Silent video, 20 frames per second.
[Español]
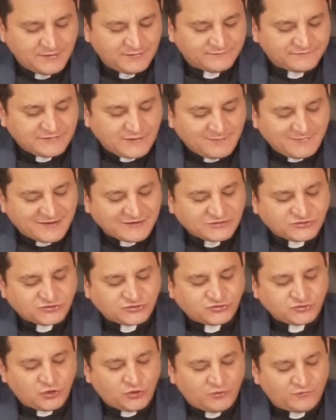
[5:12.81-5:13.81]
se
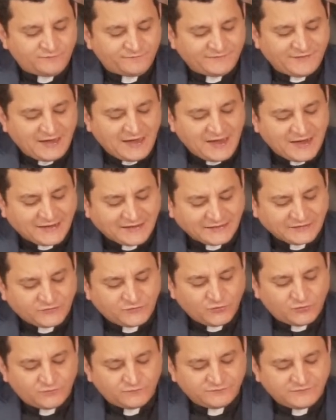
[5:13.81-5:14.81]
marchó de la
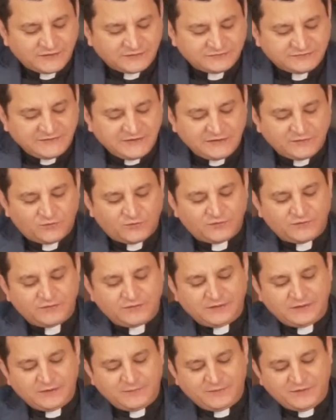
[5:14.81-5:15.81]
región de
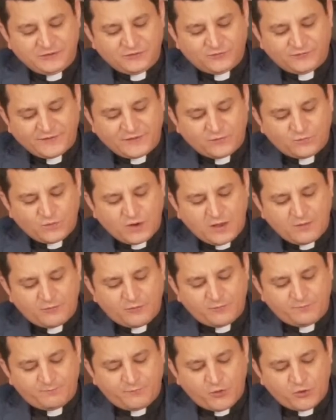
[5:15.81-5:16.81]
Tiro y vino de
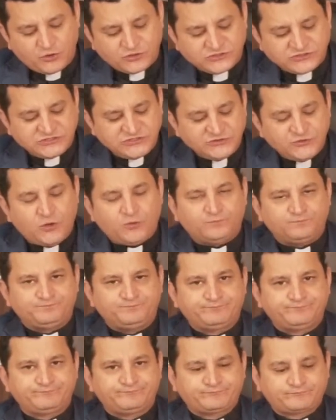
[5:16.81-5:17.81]
nuevo por
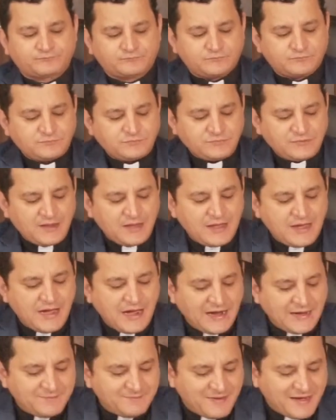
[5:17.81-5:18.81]
Sidón,
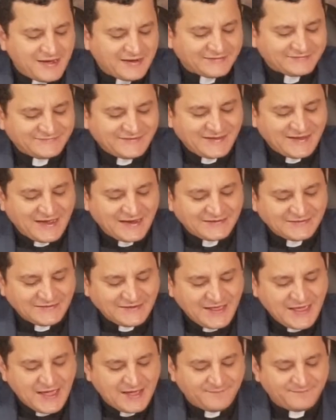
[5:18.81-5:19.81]
al mar de
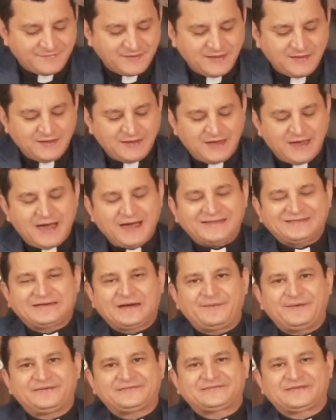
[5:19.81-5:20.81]
Galilea,
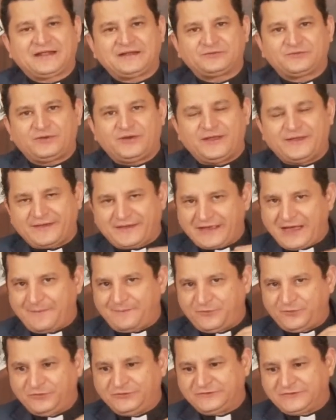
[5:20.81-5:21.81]
atravesando la
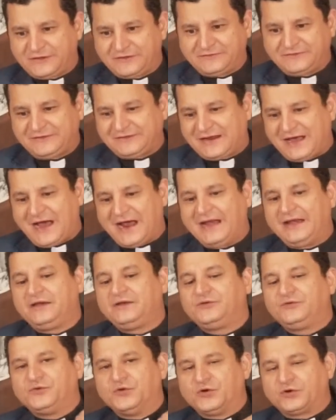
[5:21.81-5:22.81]
Decápolis, es decir,
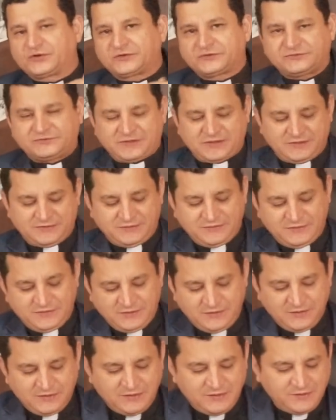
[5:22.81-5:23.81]
al norte
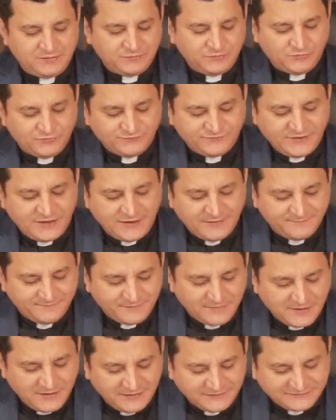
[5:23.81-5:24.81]

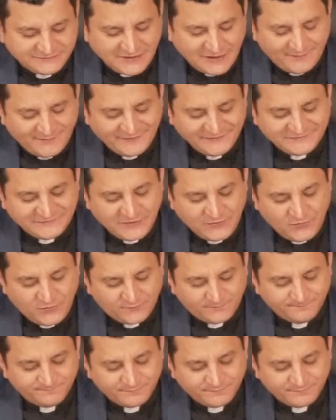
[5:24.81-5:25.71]
donde estaba el Señor.